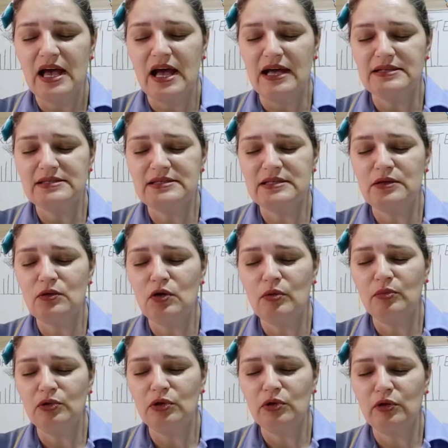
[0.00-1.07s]
assim
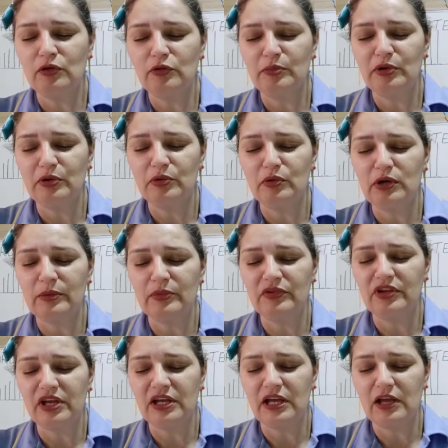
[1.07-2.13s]
como nós
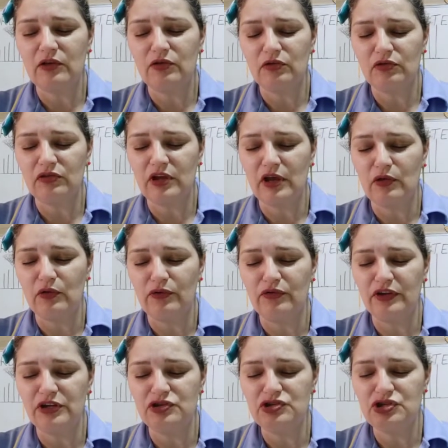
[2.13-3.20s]
perdoamos a quem nos tem
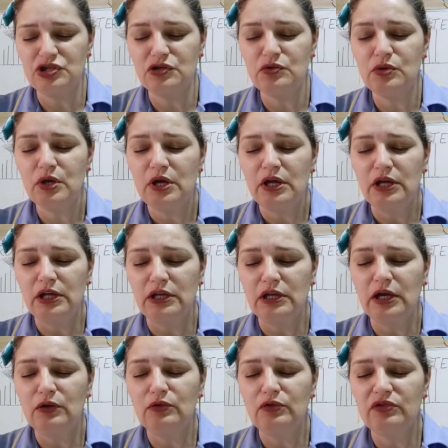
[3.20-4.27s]
ofendido, e
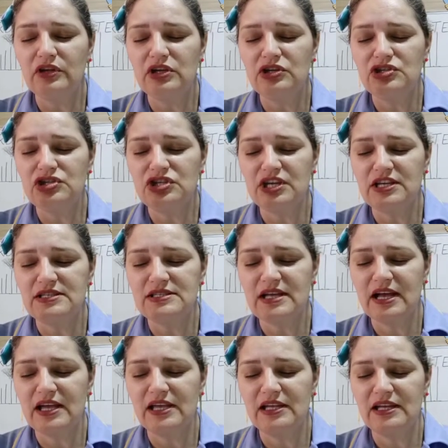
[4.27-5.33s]
não nos deixeis
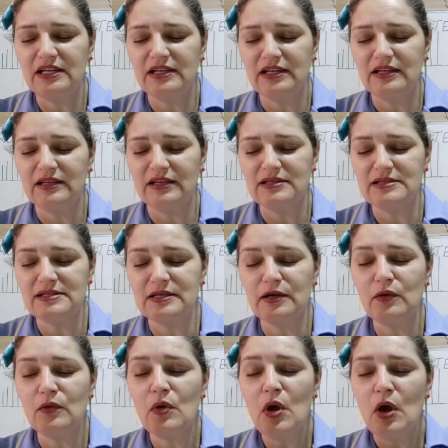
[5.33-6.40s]
cair em
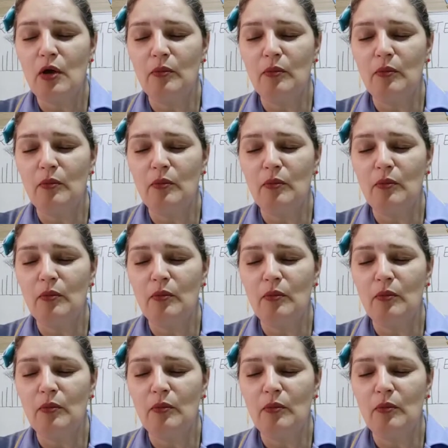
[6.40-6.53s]
tentação,